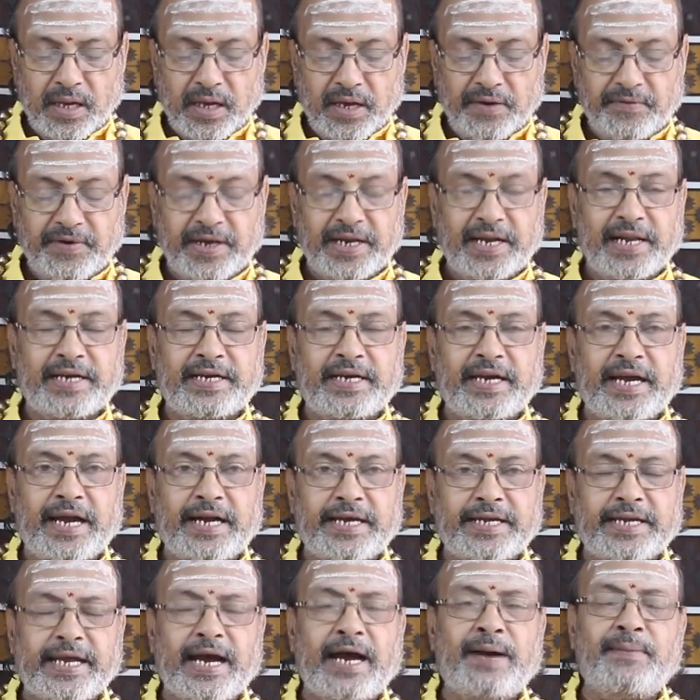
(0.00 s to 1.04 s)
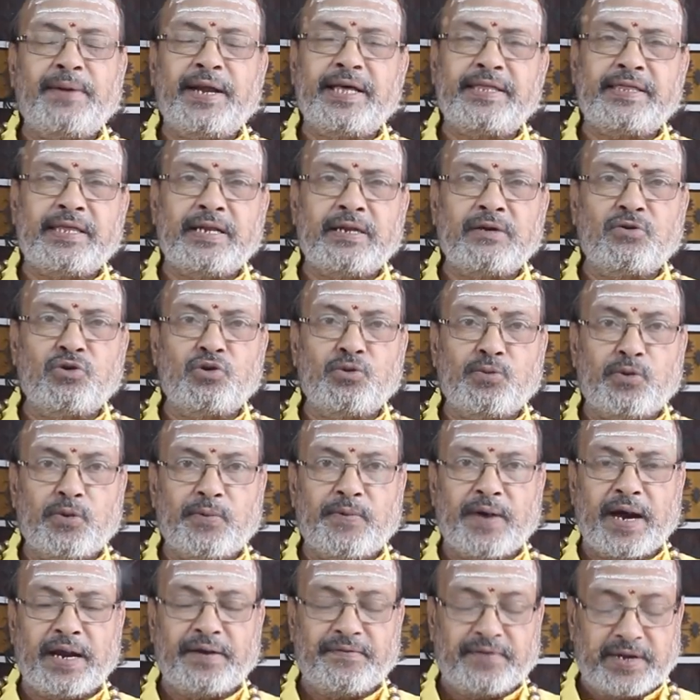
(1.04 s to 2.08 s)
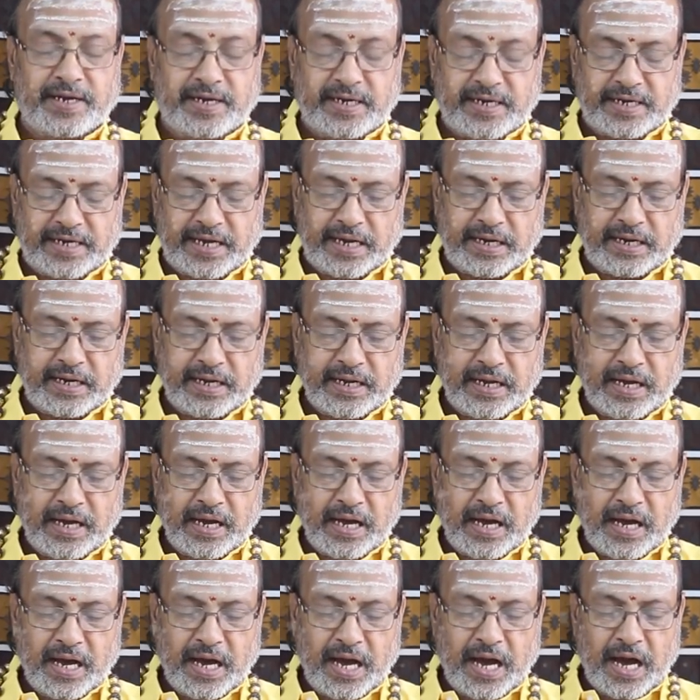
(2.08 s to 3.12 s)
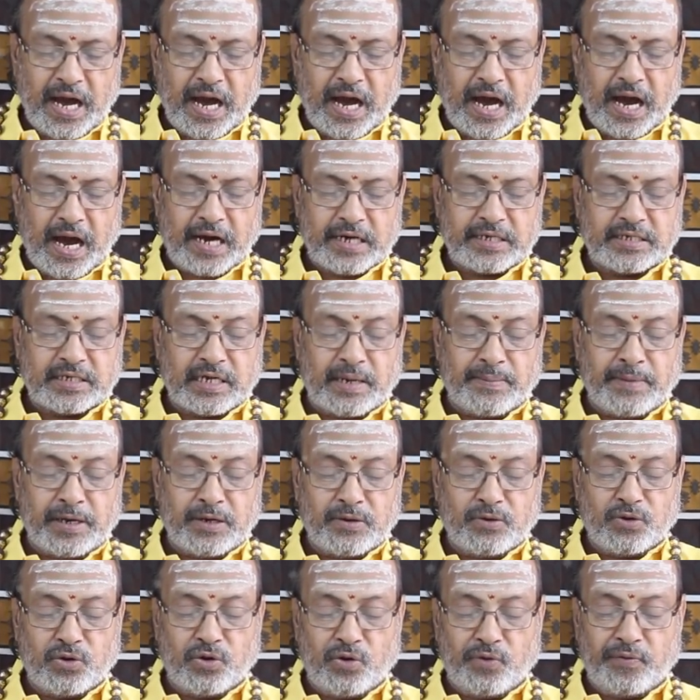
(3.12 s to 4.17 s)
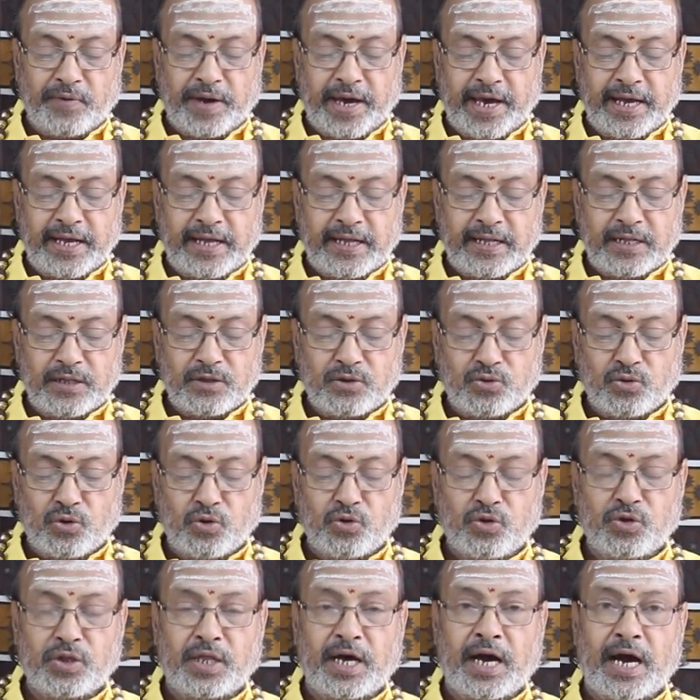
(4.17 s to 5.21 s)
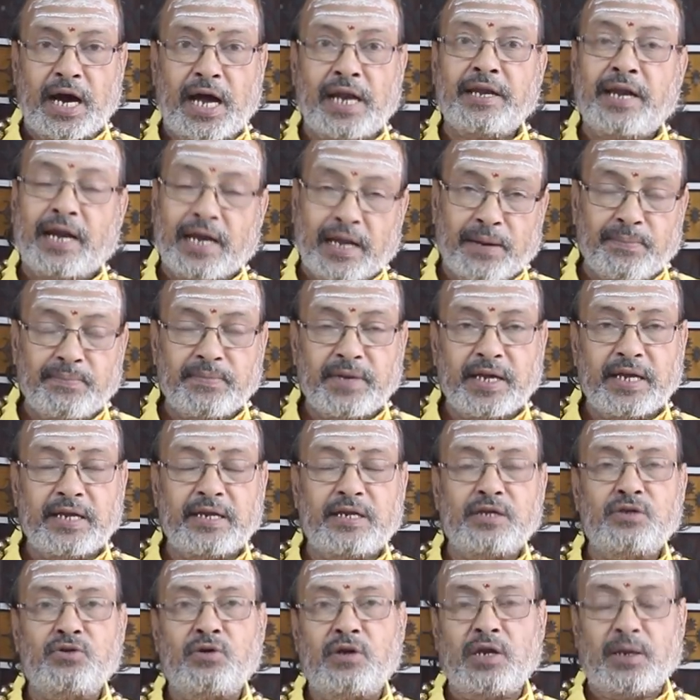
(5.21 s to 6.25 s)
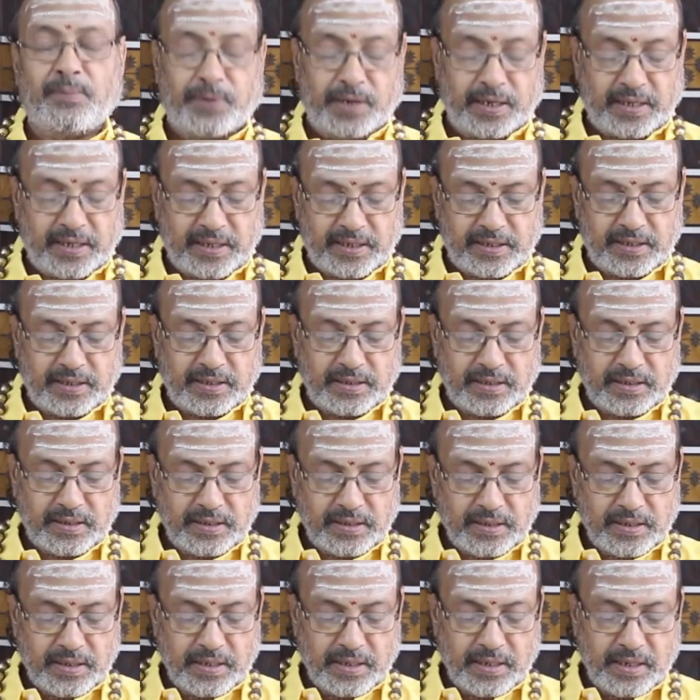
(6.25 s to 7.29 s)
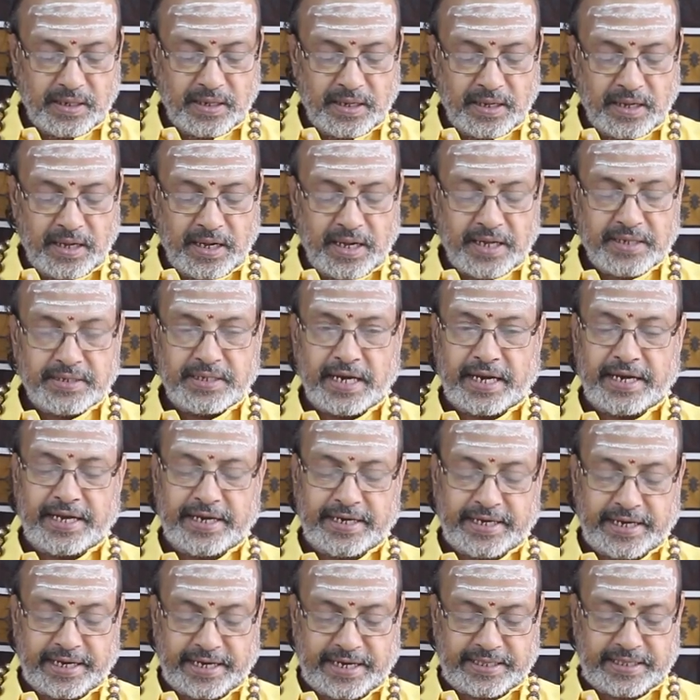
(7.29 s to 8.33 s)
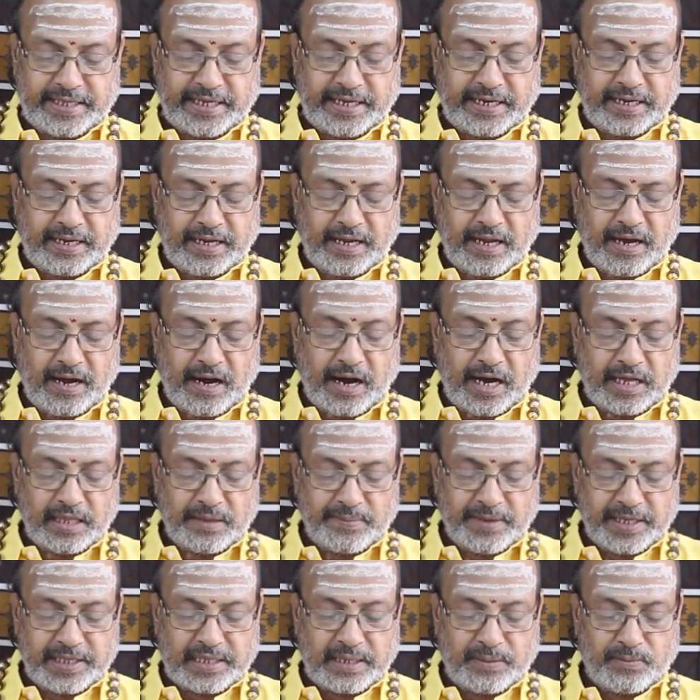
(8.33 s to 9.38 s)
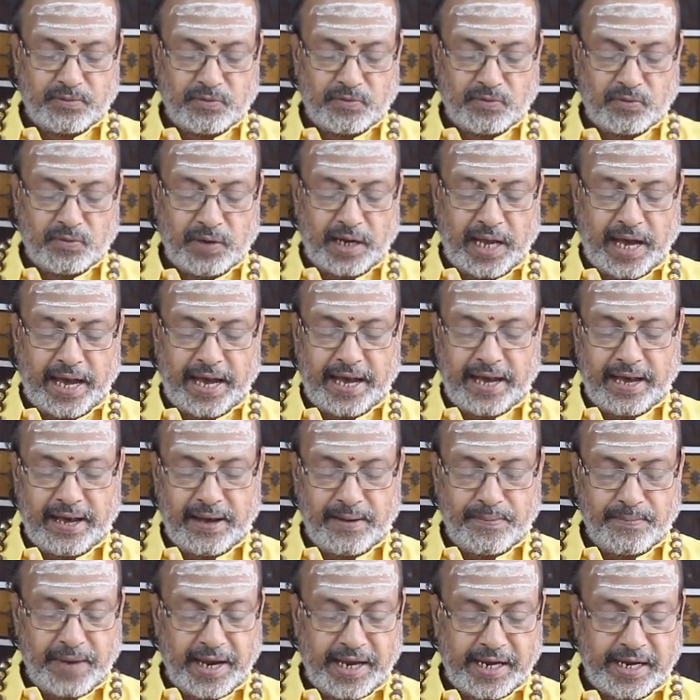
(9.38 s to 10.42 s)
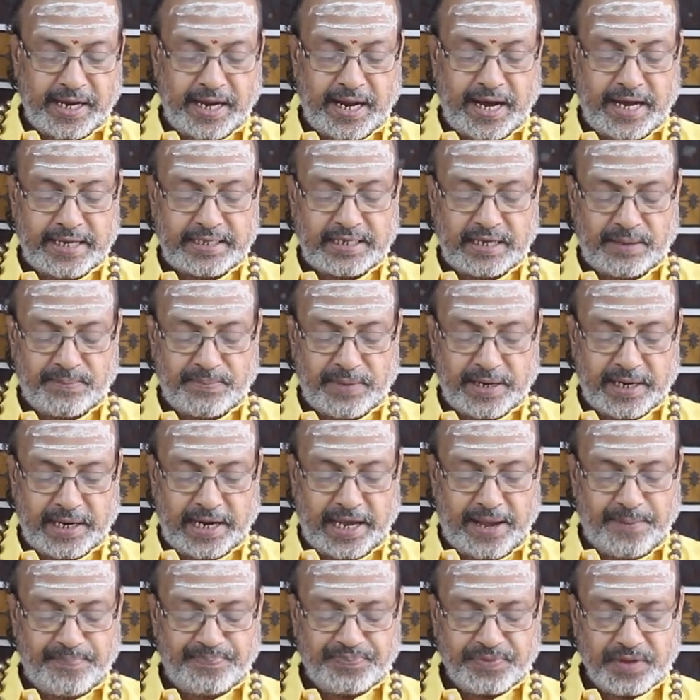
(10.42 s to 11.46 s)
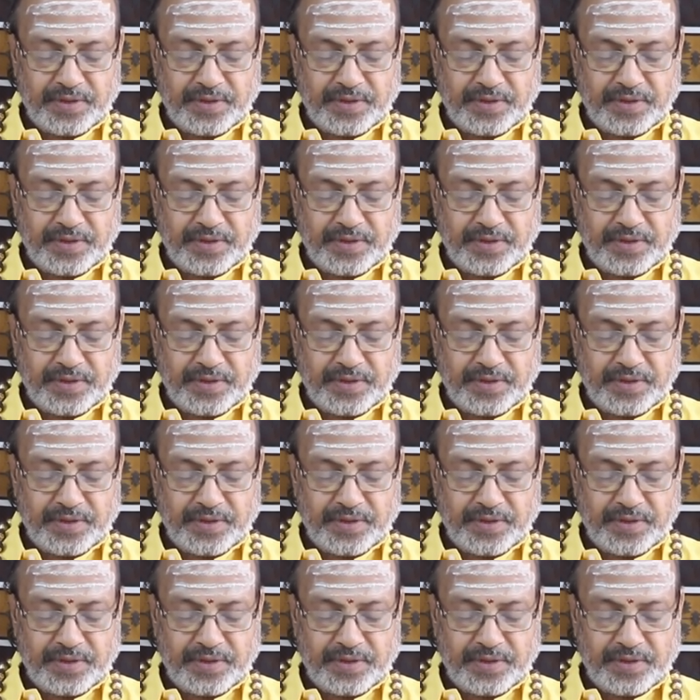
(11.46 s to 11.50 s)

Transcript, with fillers: இவர்களுக்கு எட்டாம் இடத்தில் குரு பகவான் வருகின்றார் அஷ்டம குருவை தொழுதால் நலம் என்று சொல்லப்படுகிறது சனி கிரகத்தின் ஆதிபத்தியம் உள்ள மீனராசி அன்பர்களே